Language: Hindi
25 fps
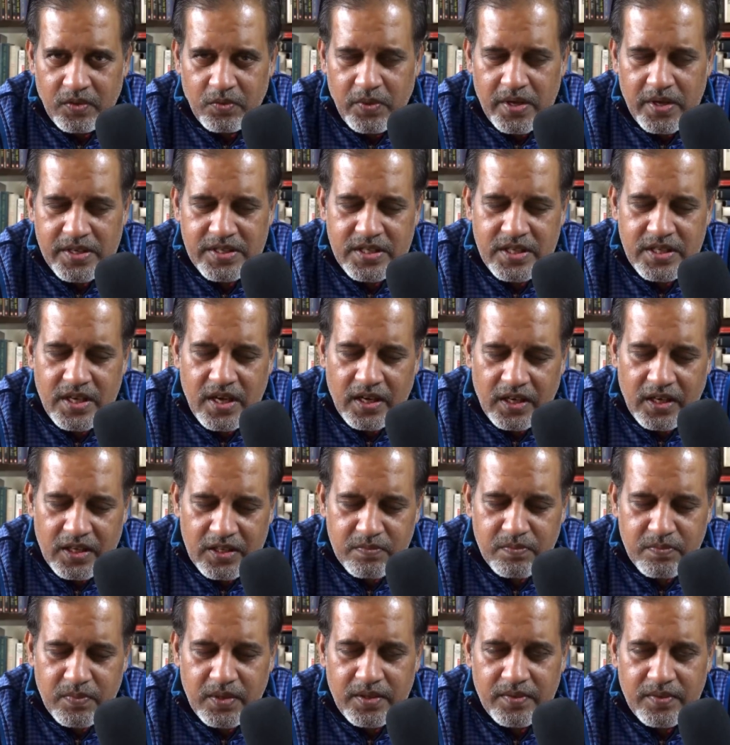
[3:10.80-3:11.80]
वैसी
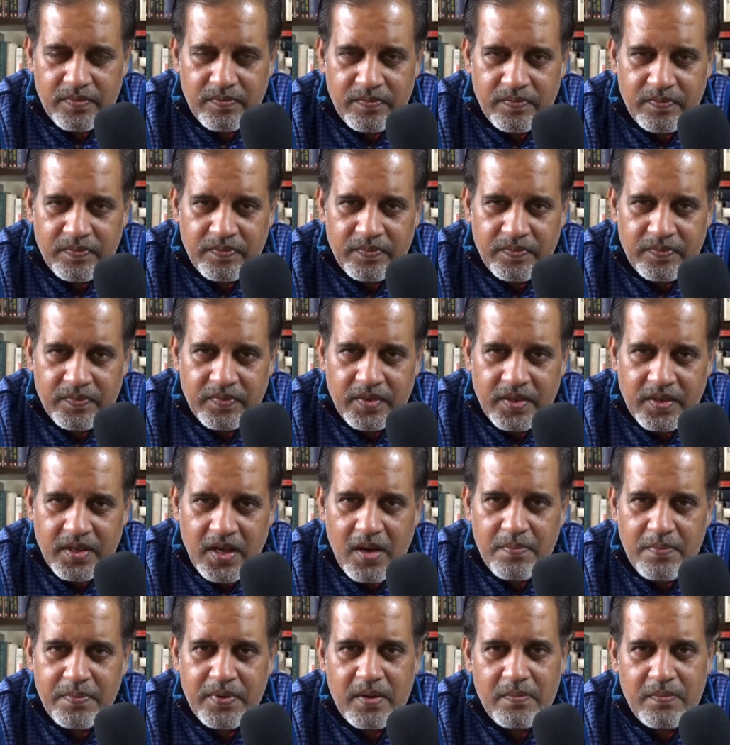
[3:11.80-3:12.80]
हालत में
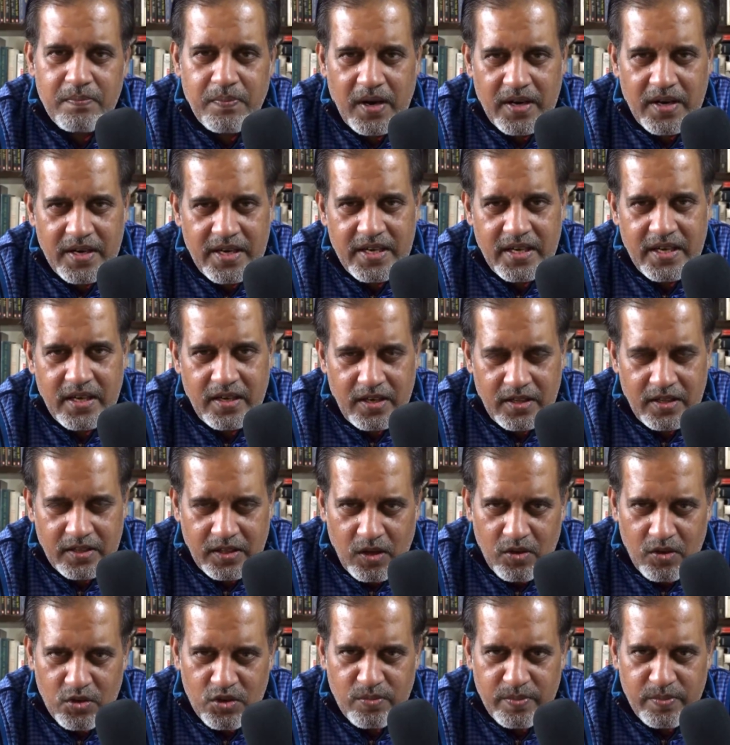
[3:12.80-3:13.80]
अपनी पार्टी के
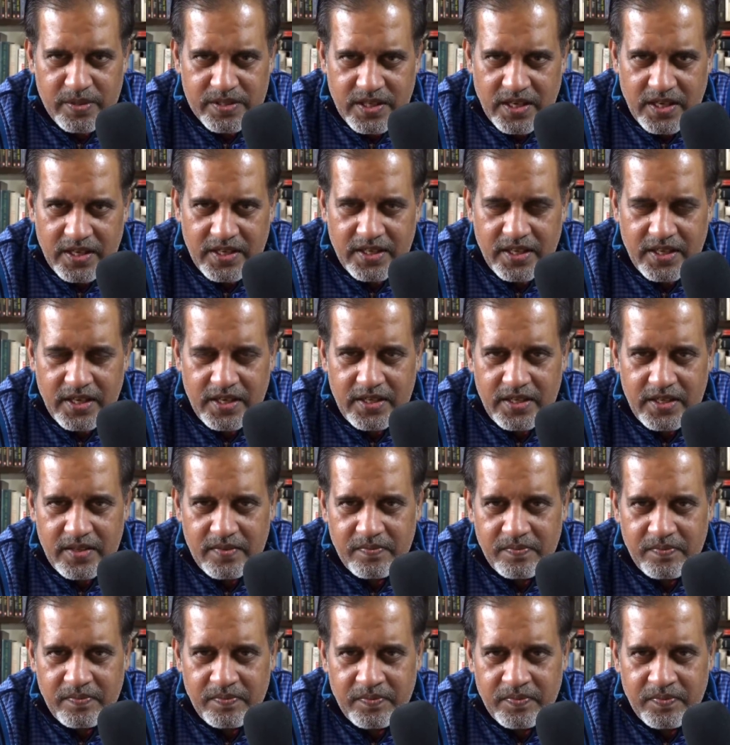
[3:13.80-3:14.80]
नेताओं को बचाने के लिए
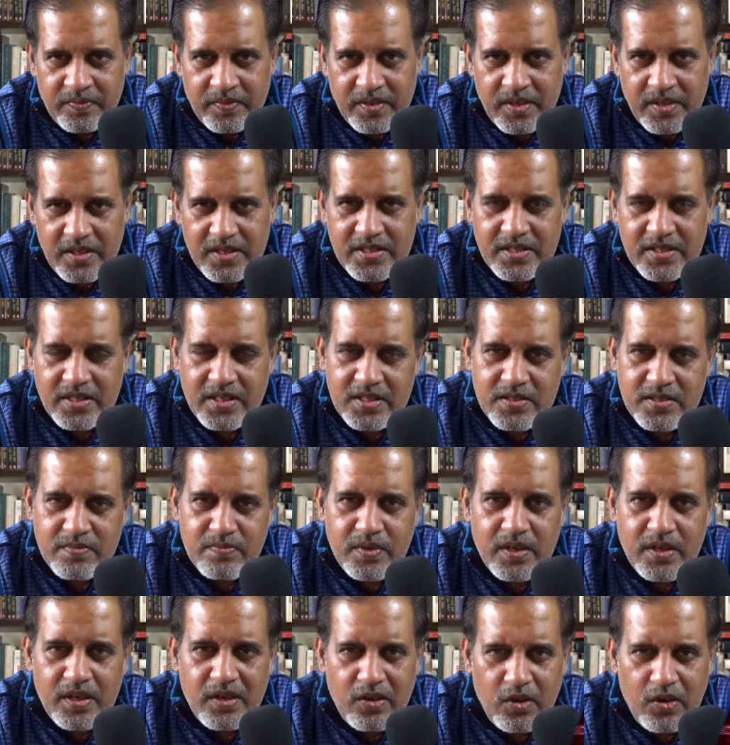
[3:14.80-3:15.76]
इस किस्म के